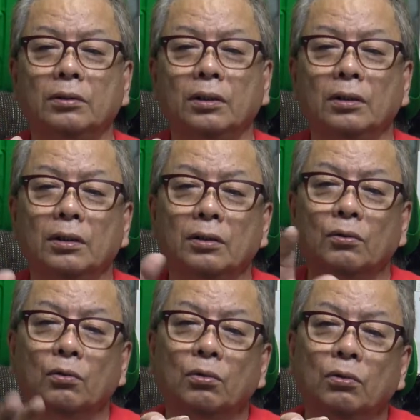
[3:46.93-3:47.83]
でね
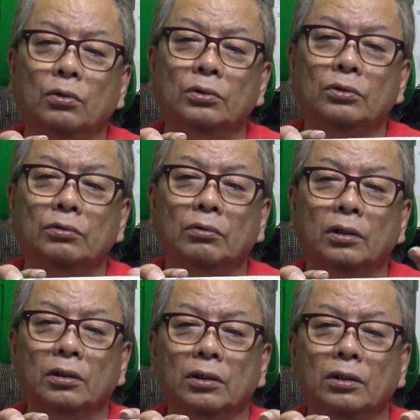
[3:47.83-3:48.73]
こういうの
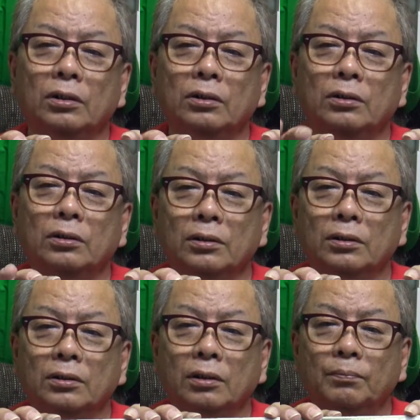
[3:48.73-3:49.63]
はね
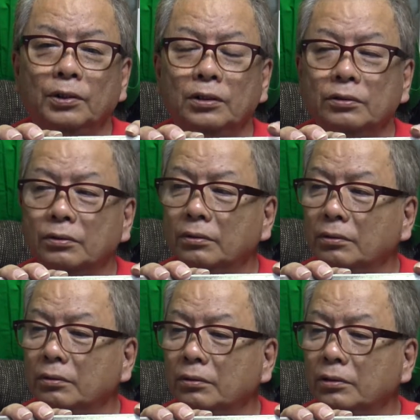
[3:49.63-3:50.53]
やっぱりそ
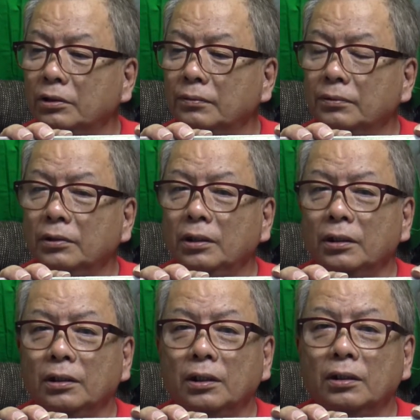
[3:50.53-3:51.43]
の自分で
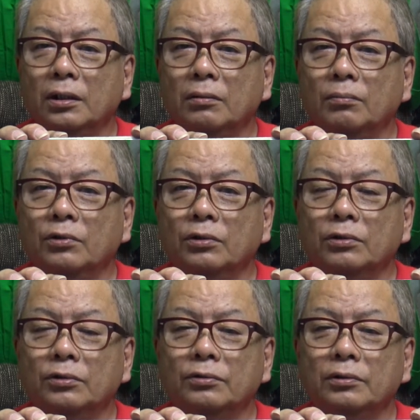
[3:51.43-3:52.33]
ねなんか物
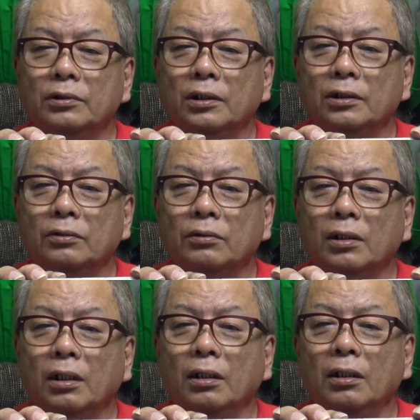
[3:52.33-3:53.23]
作ったりと
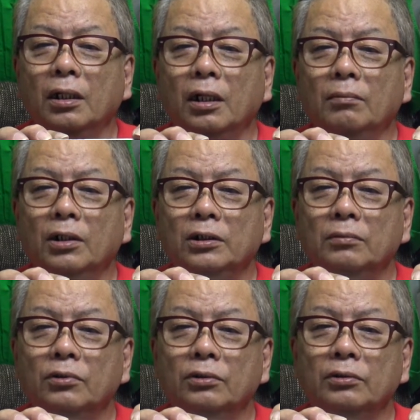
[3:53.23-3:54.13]
か余り
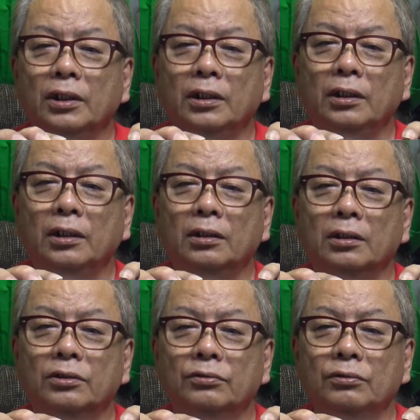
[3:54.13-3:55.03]
物でねなん
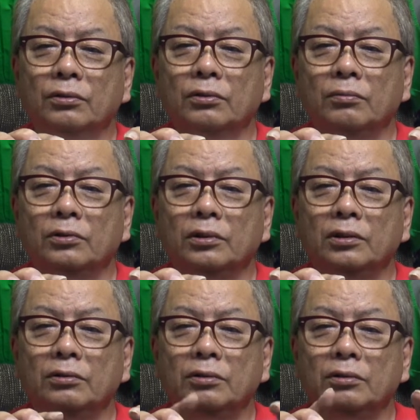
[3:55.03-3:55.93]
か作ろうと思って
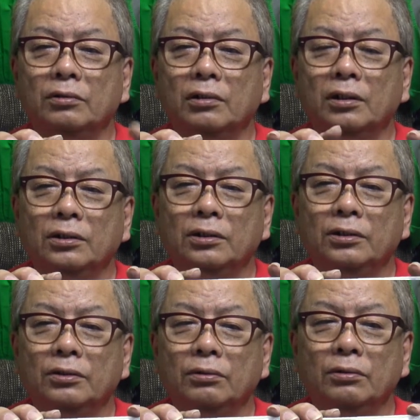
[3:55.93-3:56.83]
る人には非
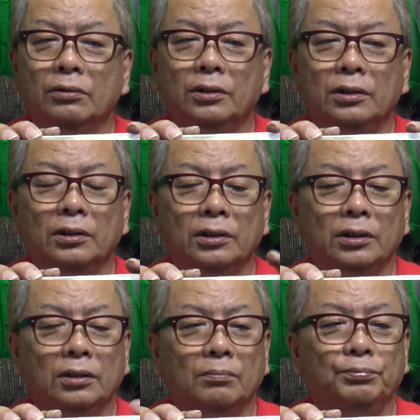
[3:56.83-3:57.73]
常に
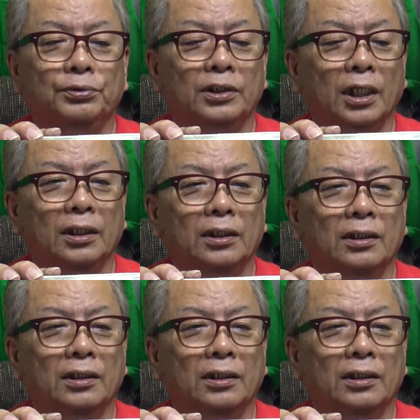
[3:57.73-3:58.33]
いい部材